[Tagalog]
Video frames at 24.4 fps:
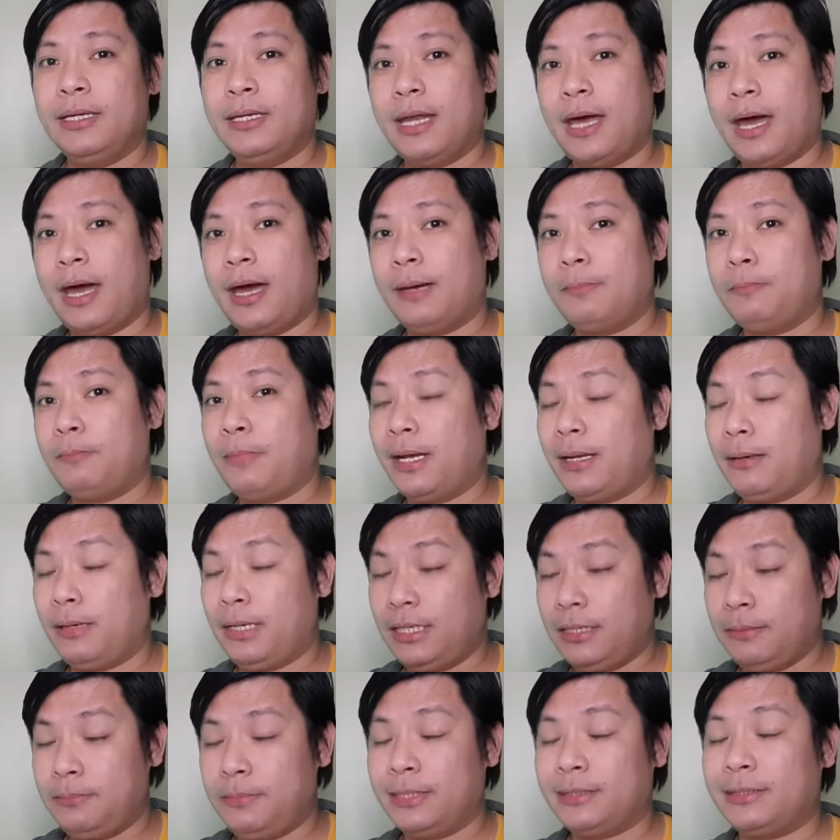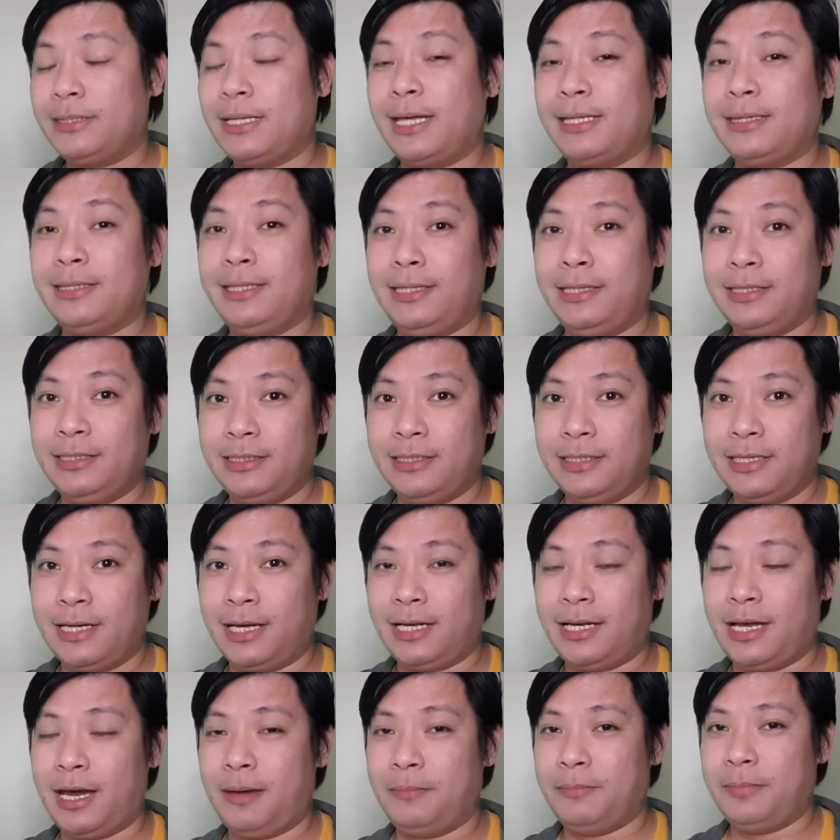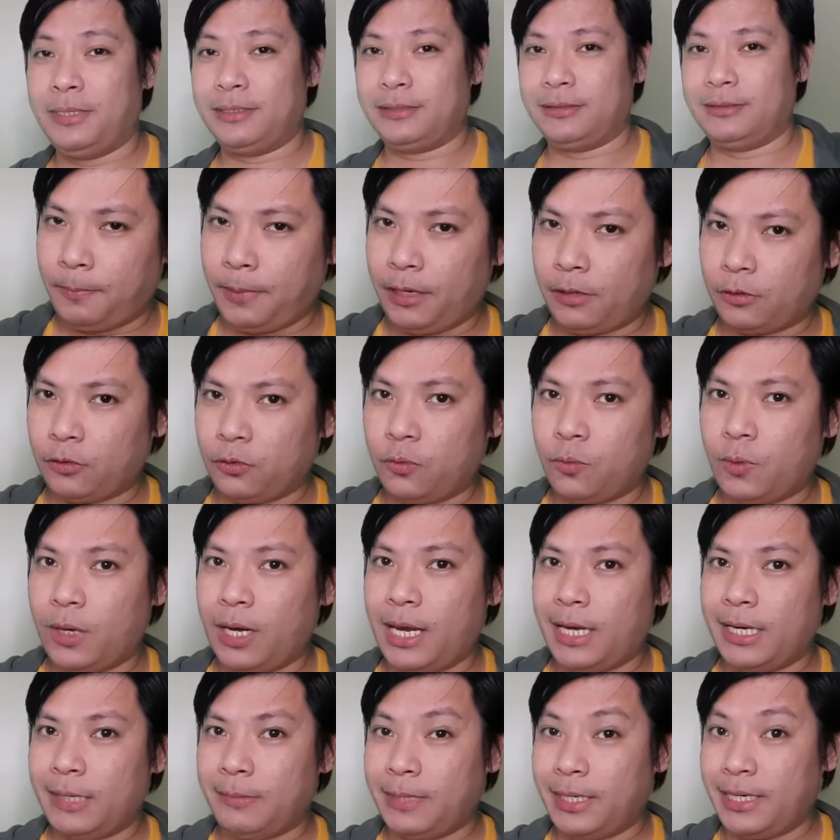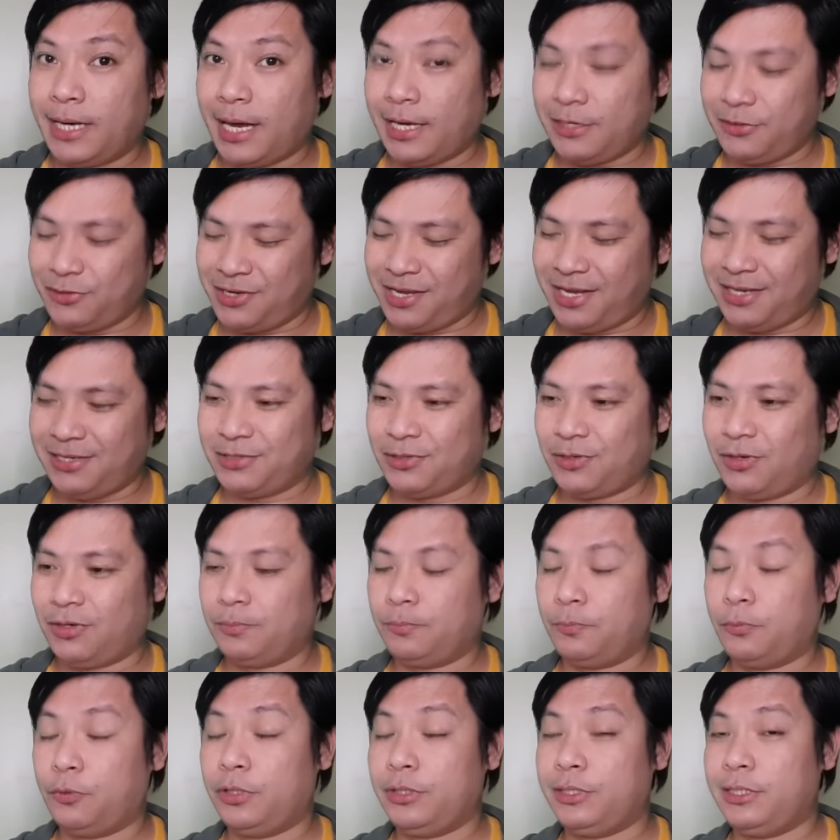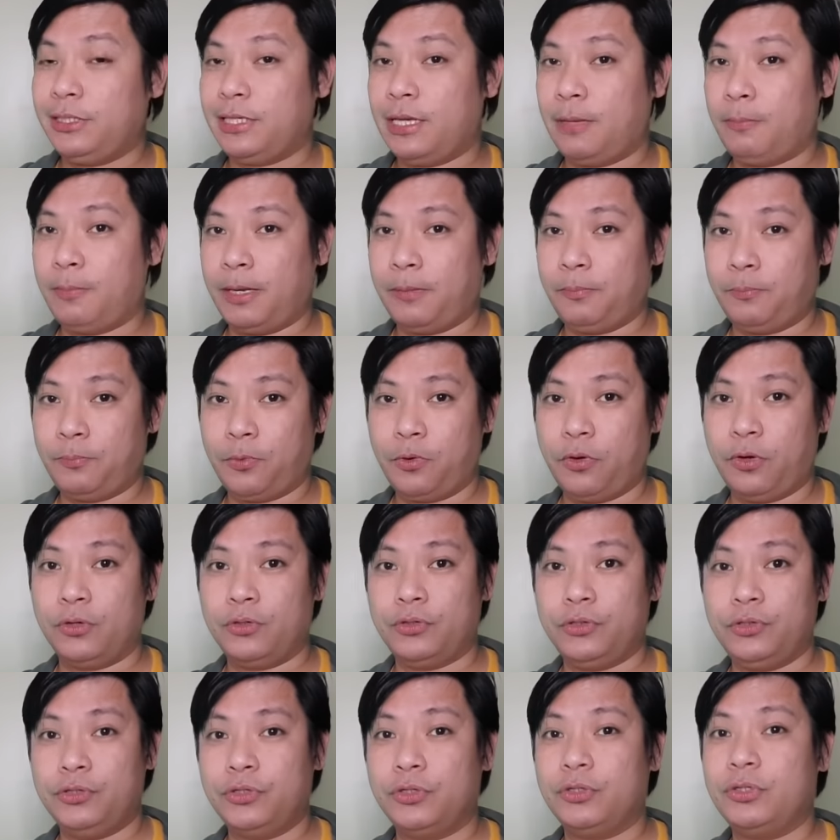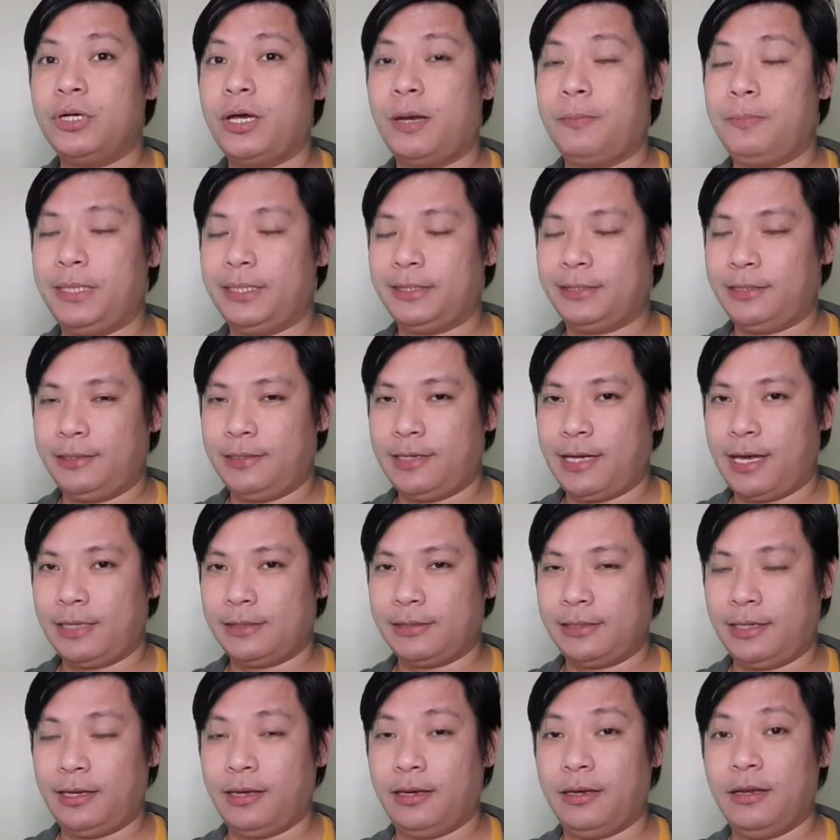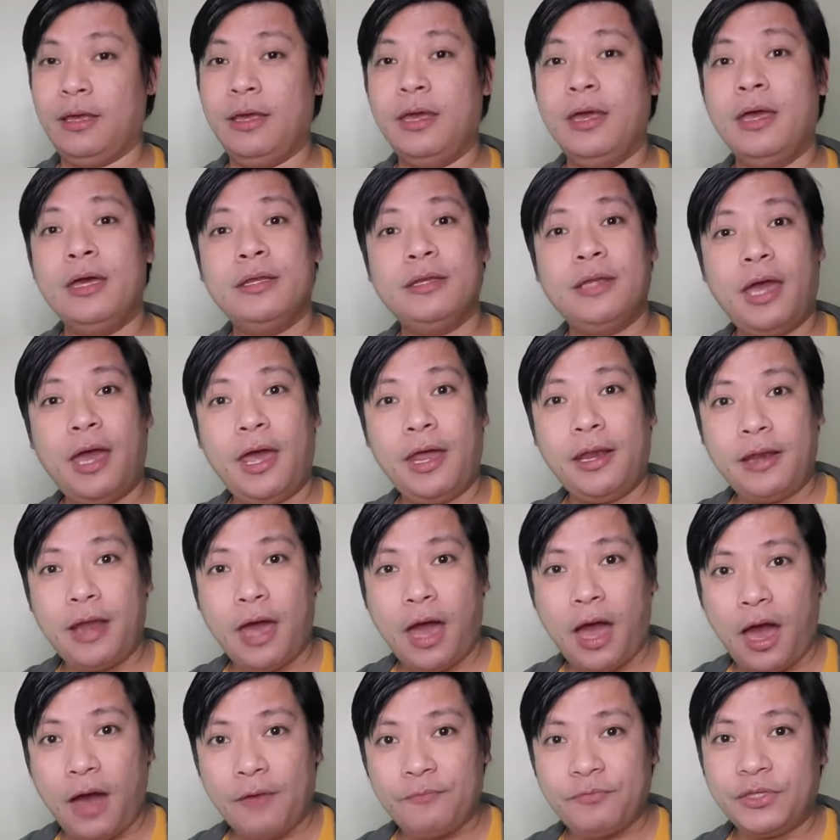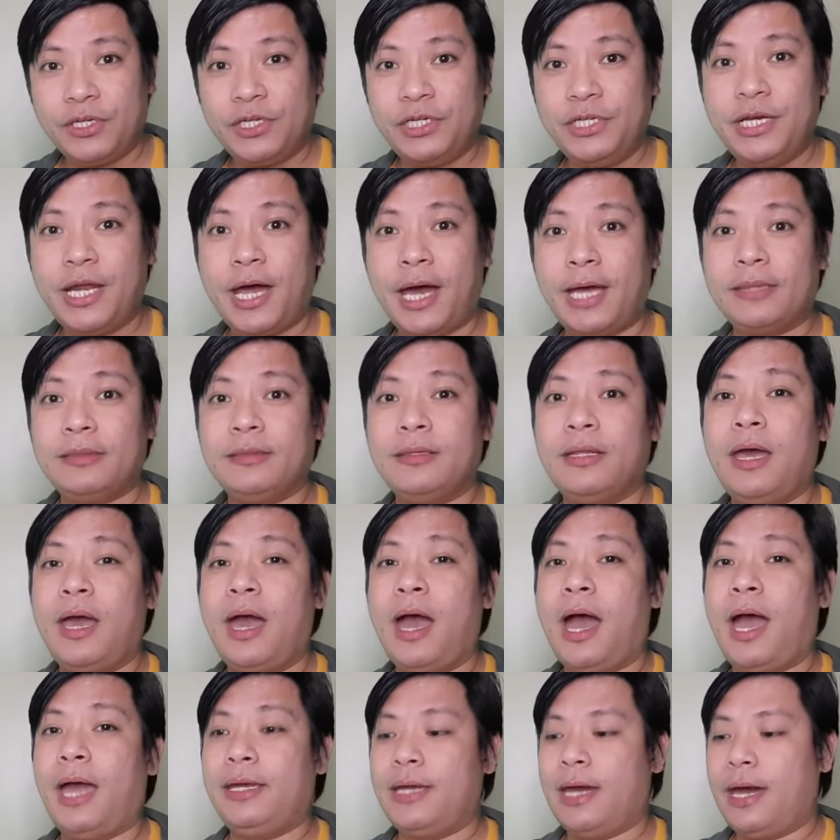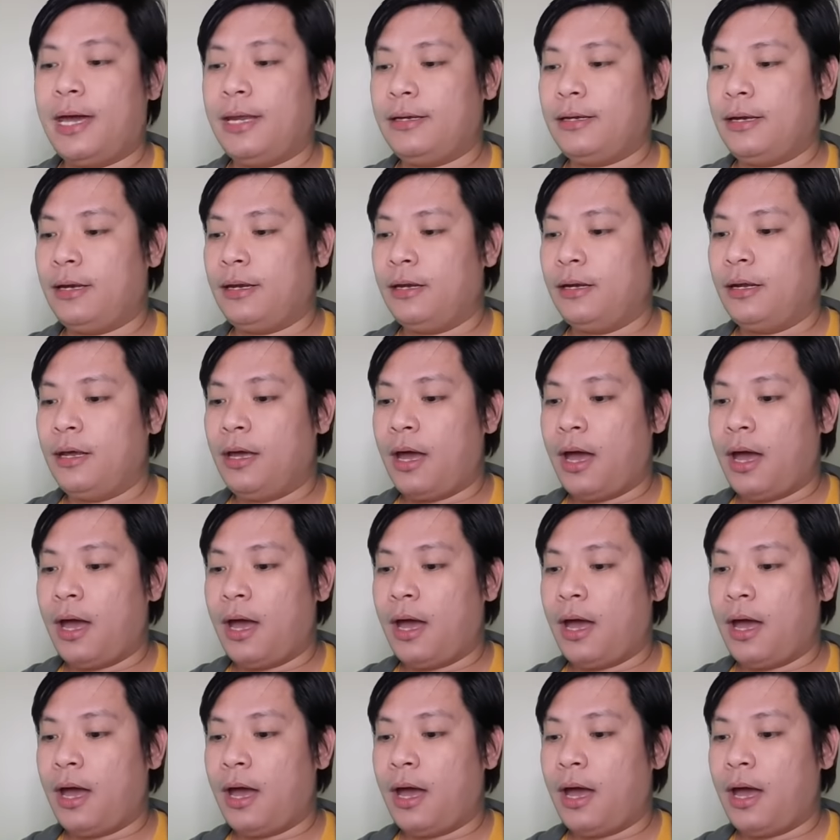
na limit nating ginagamit. Pero kung wala naman iodized salt, pwede naman po yung gamitin natin. Then after that, ayan,